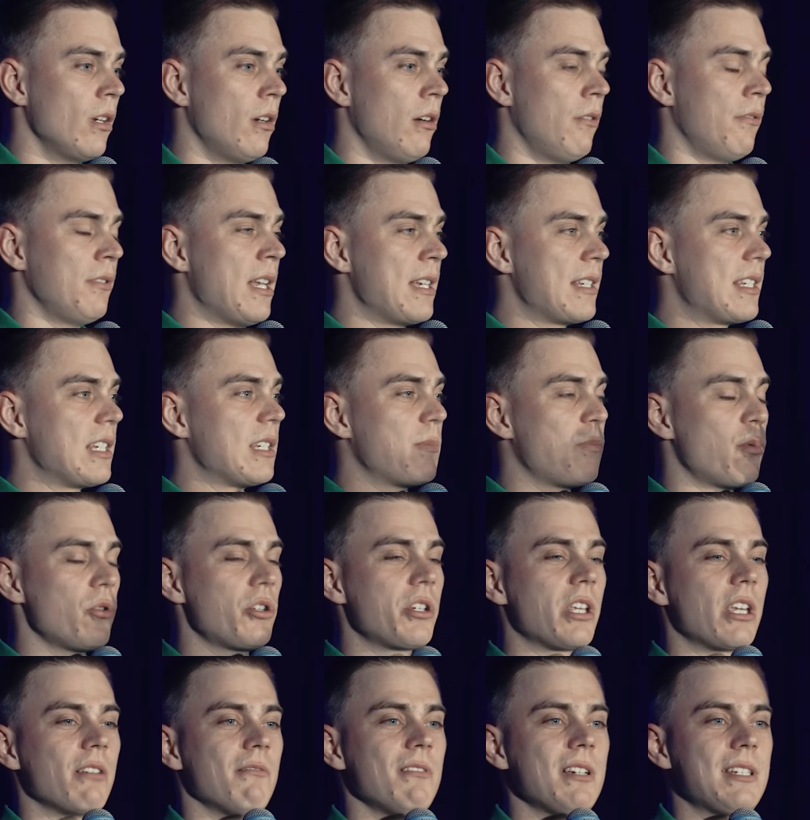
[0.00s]
В нас из
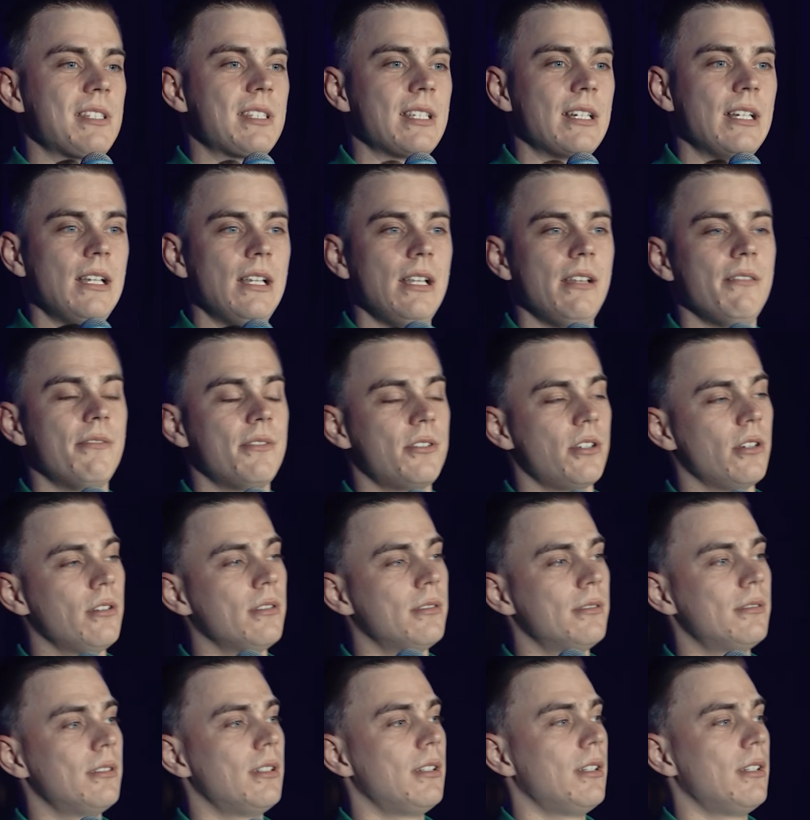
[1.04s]
пушки выстрелили, все.